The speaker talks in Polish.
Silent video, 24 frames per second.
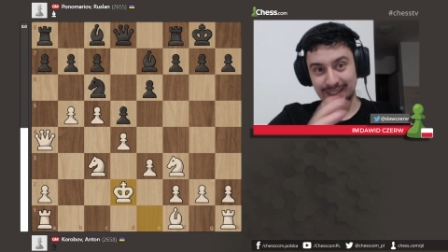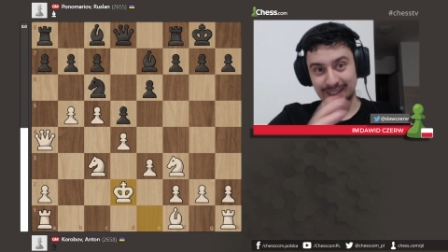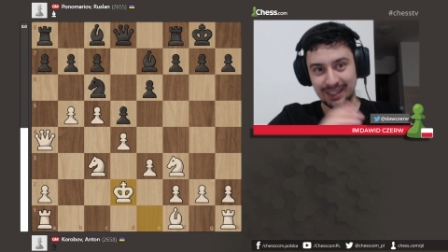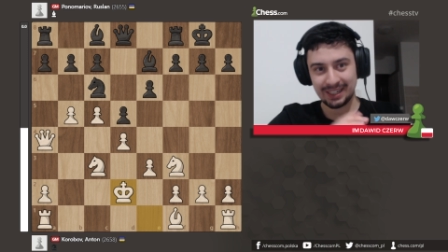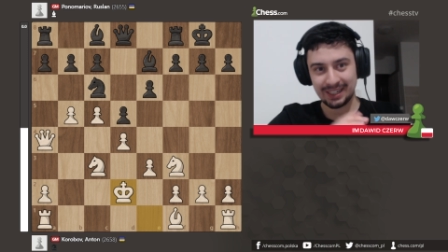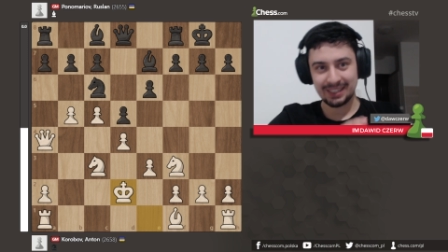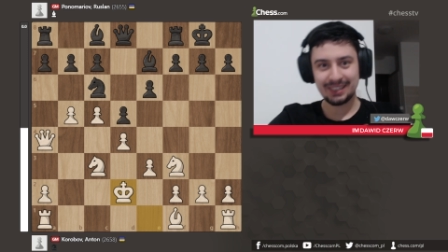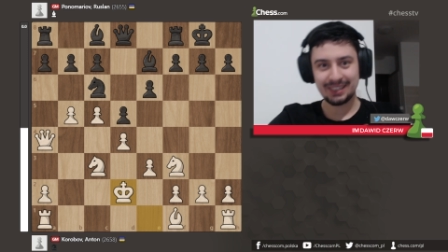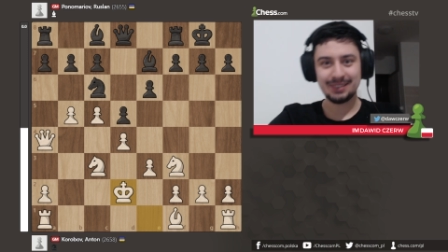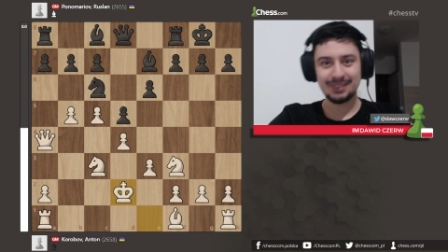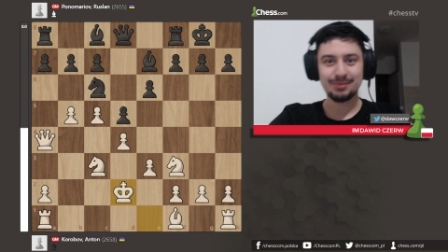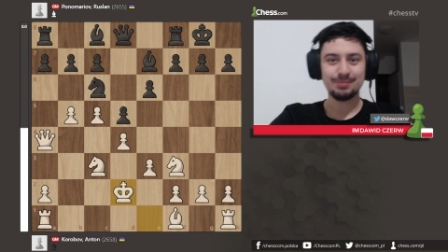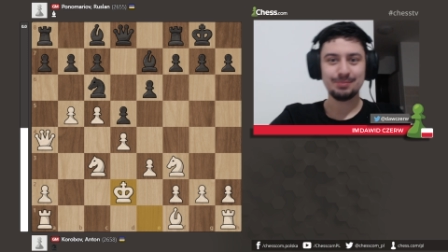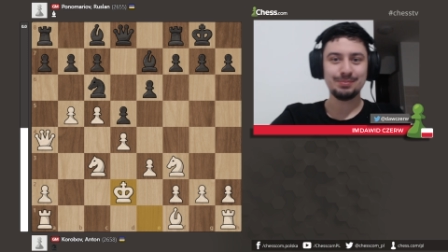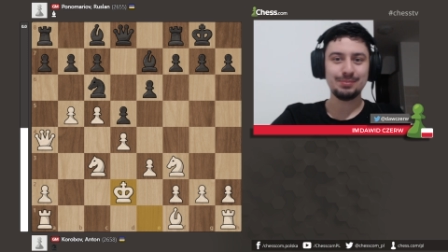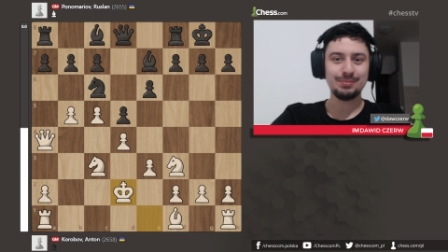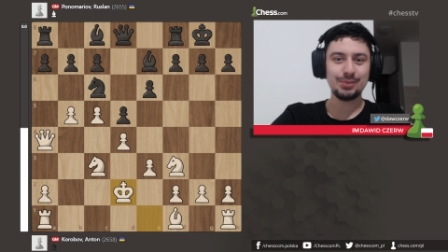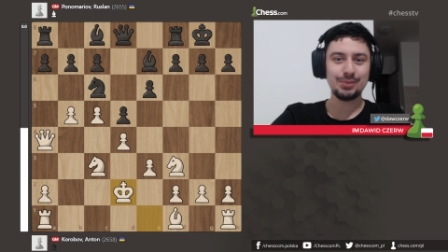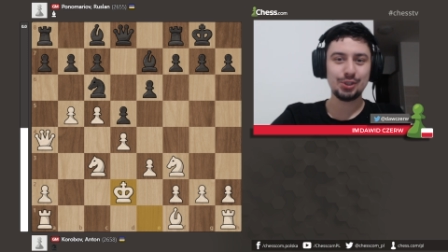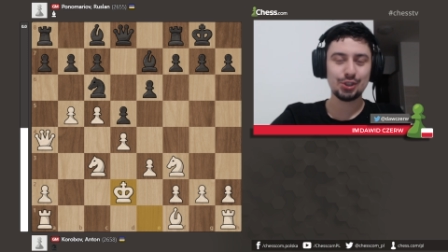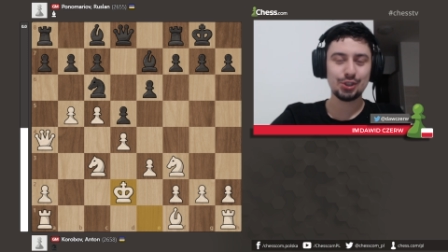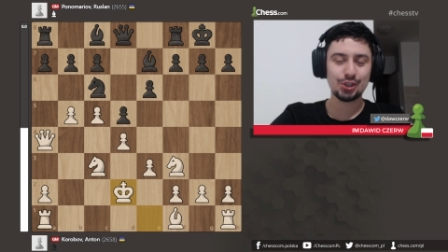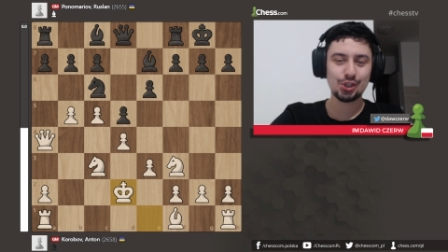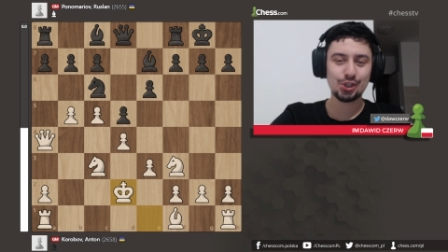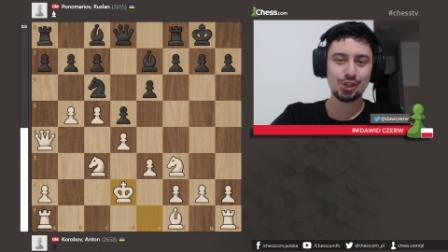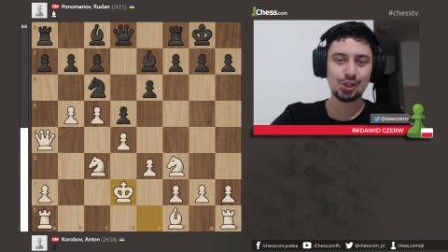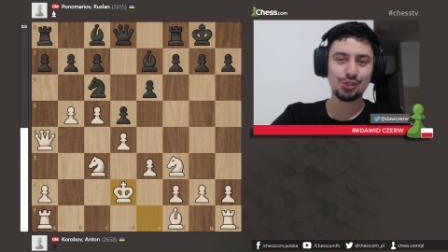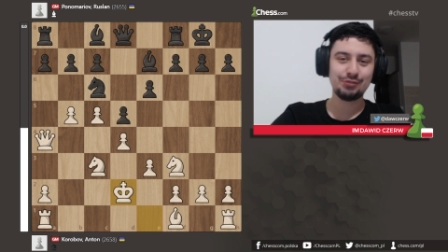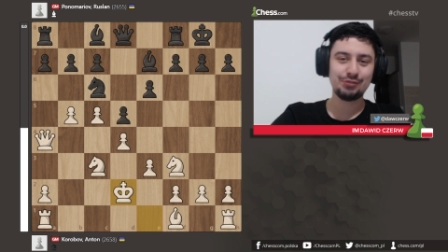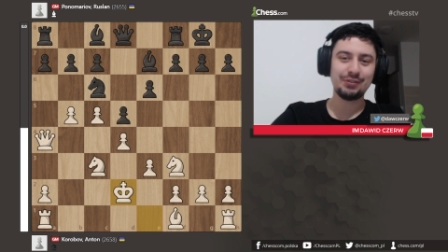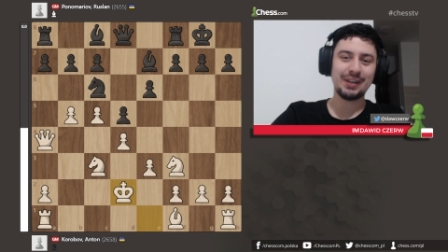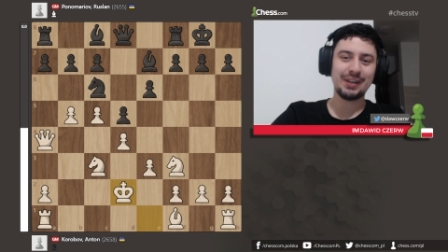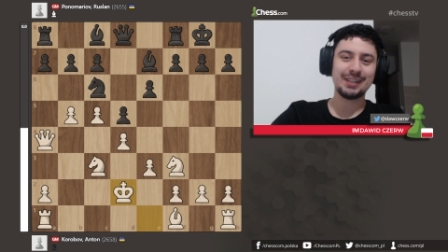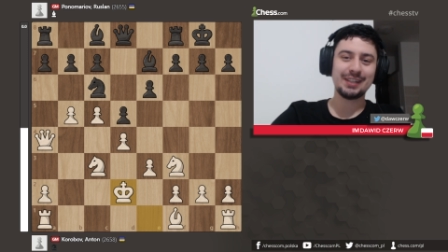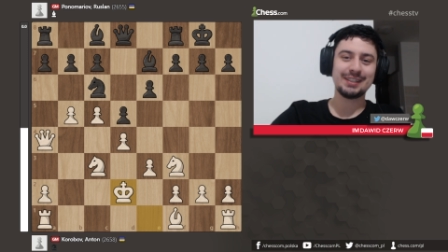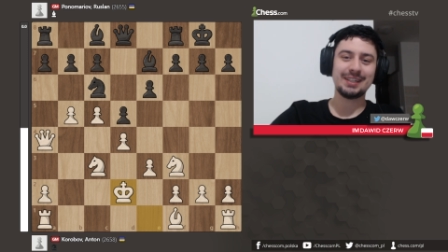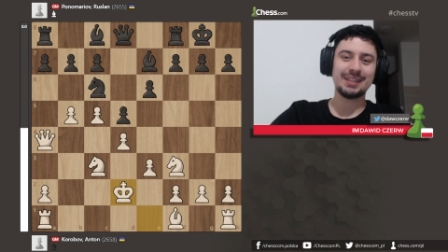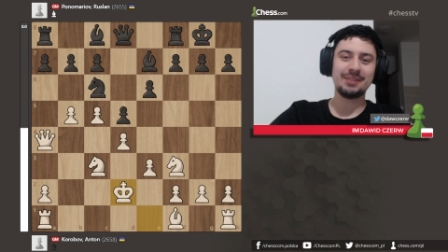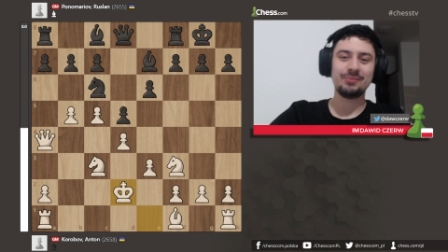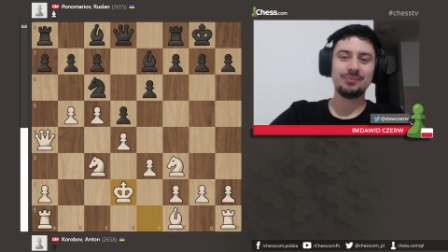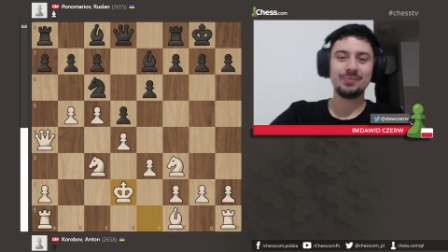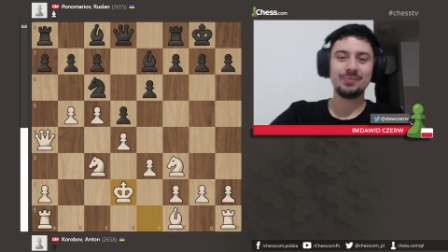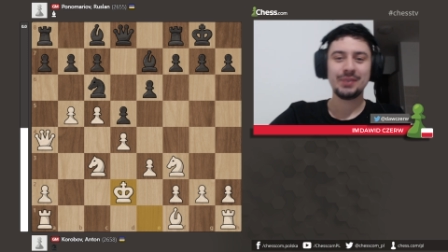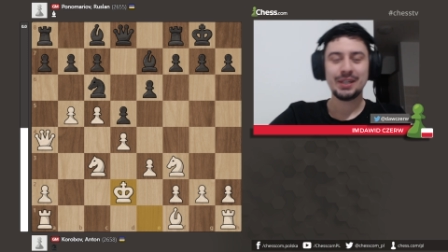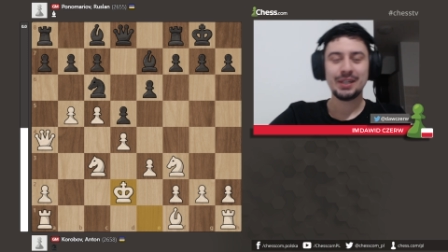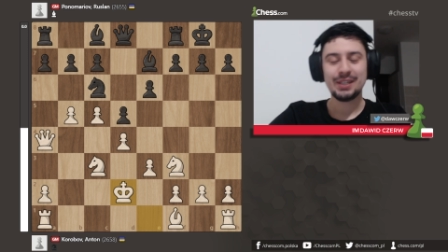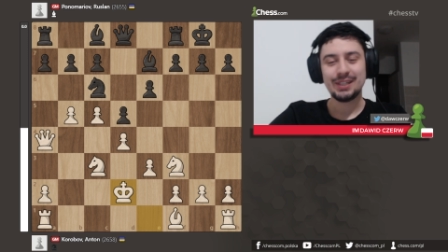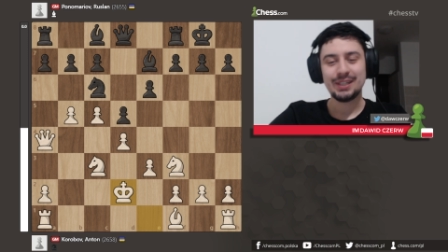ale mistrz świata
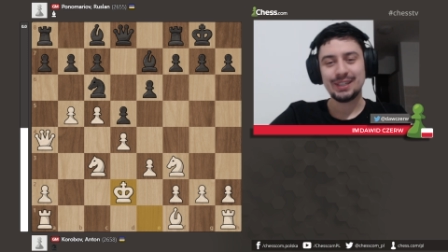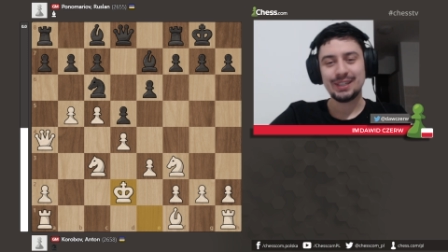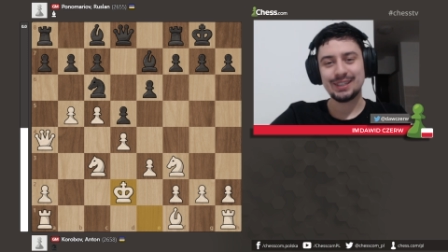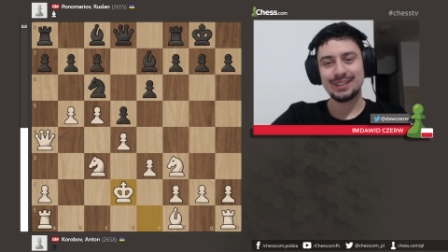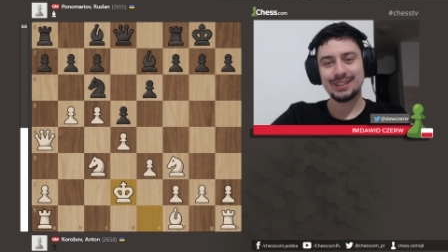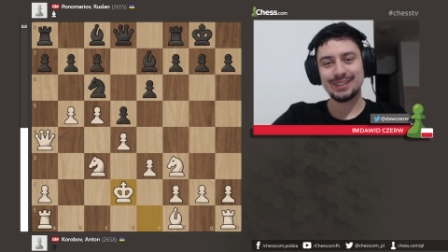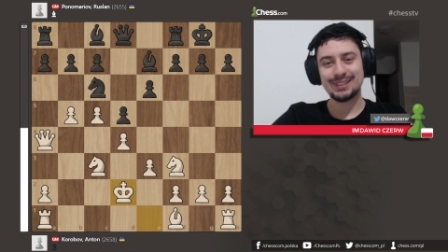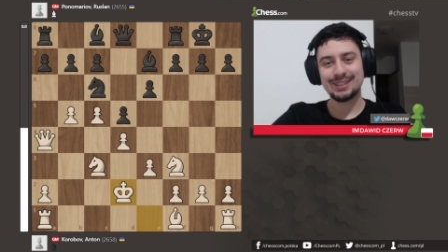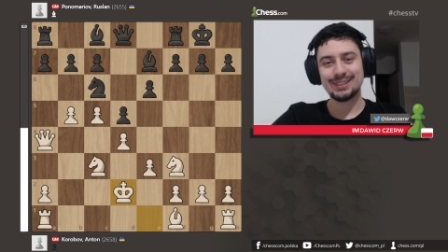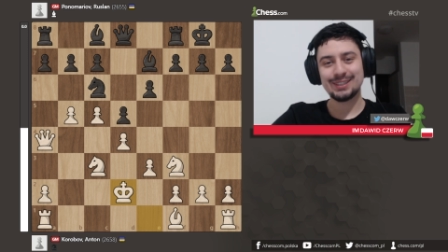e,